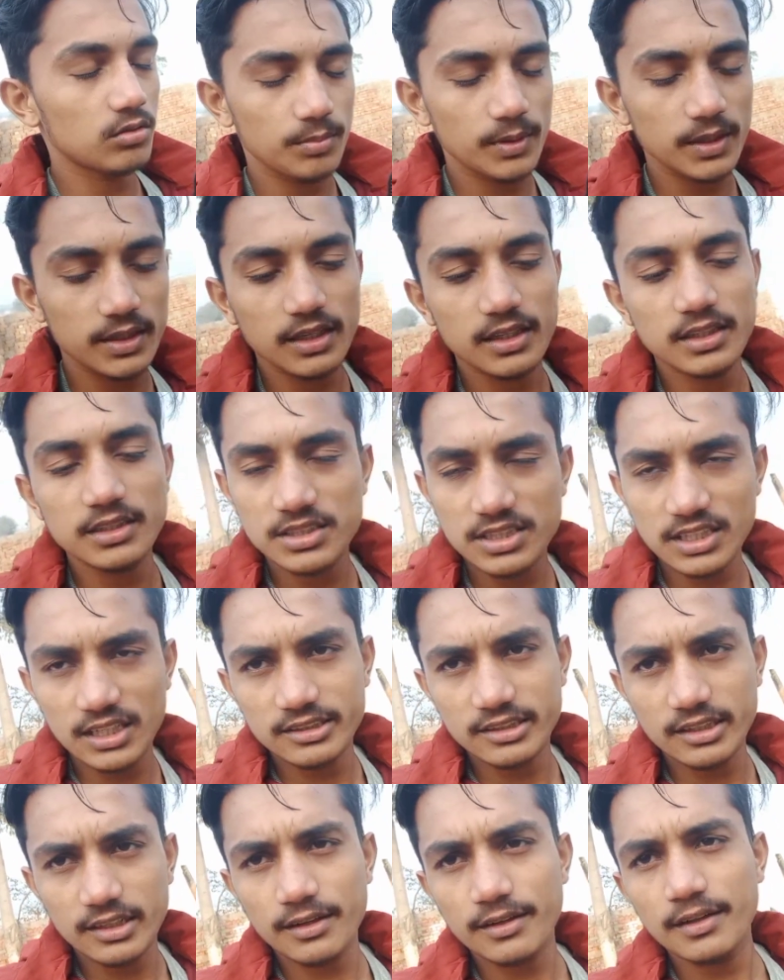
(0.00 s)
बल्कि इन
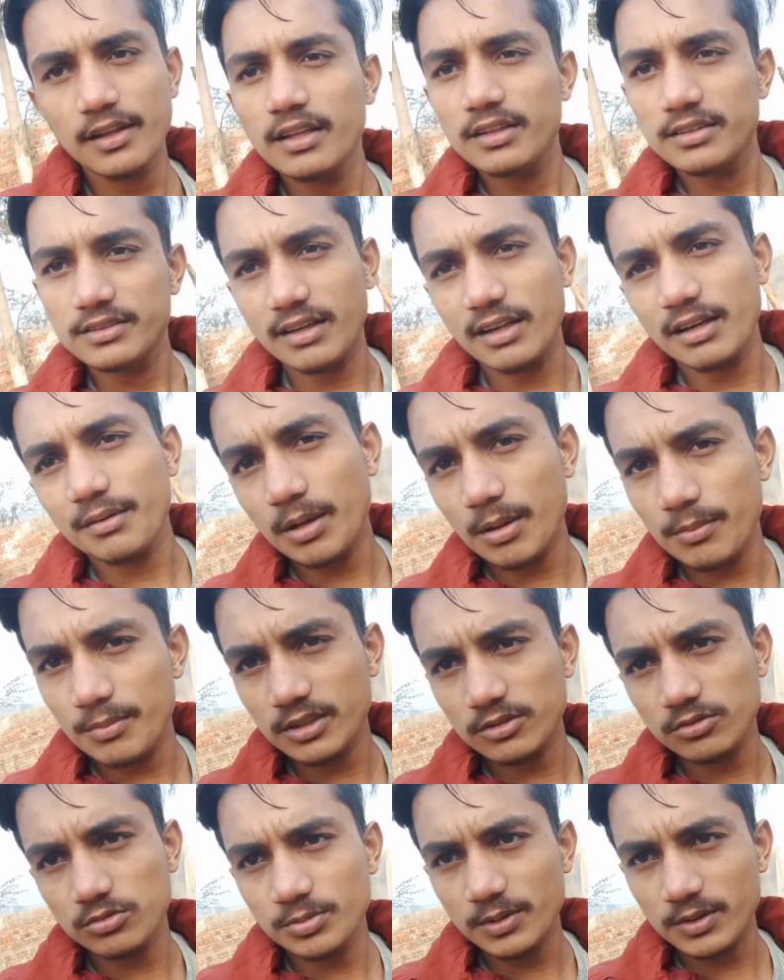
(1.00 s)
ताला सारे
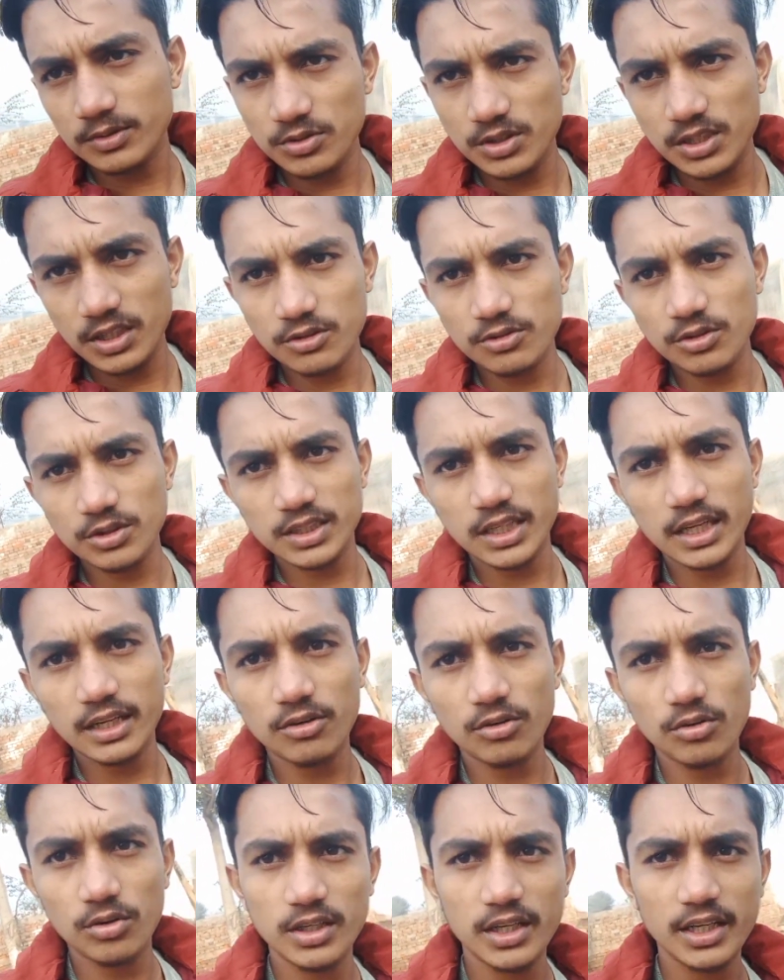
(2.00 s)
मामला खुद ब खुद ठीक हो
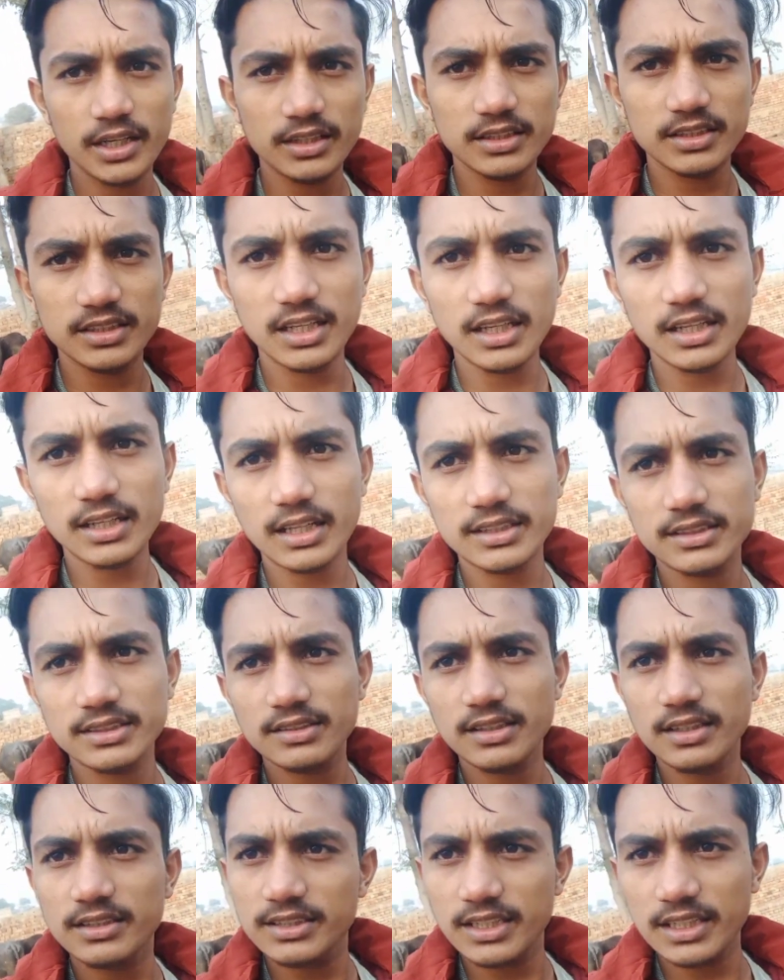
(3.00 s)
जाएंगे और लेकिन ये क्या
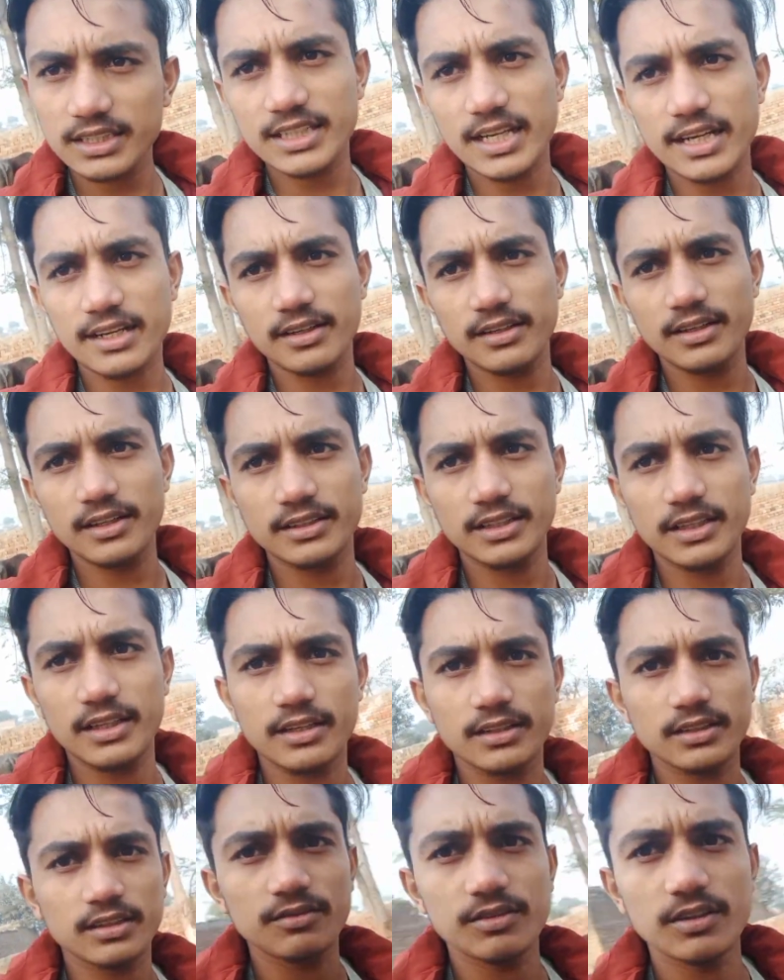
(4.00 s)
चीज़ है ये चेक कर लेते हैं
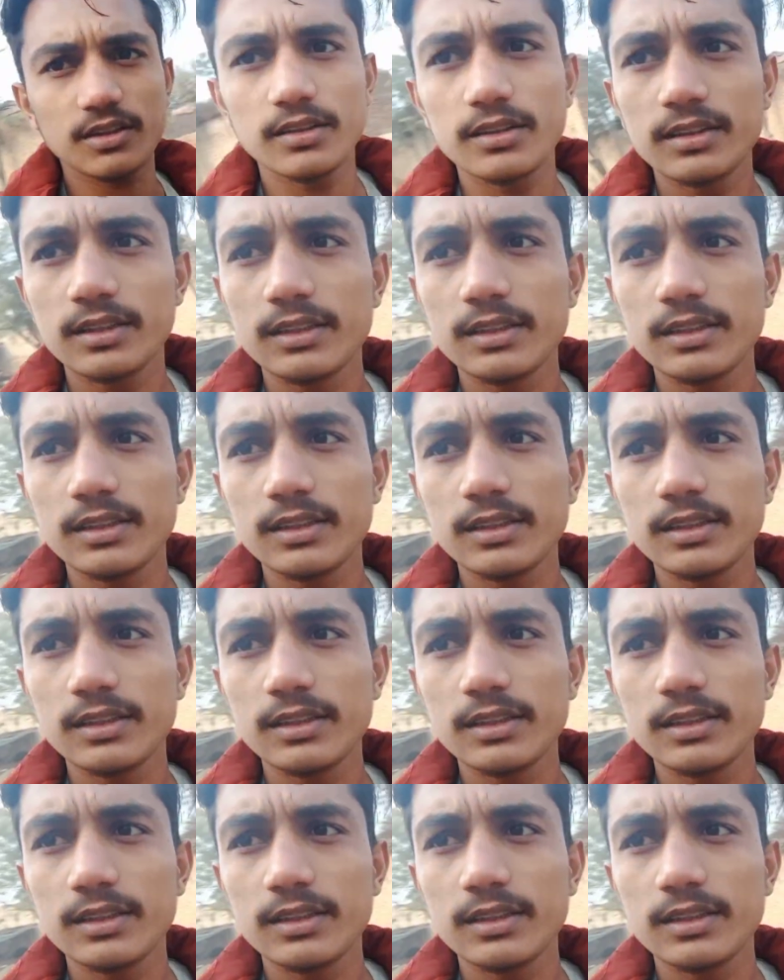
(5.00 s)
एक दफ़ा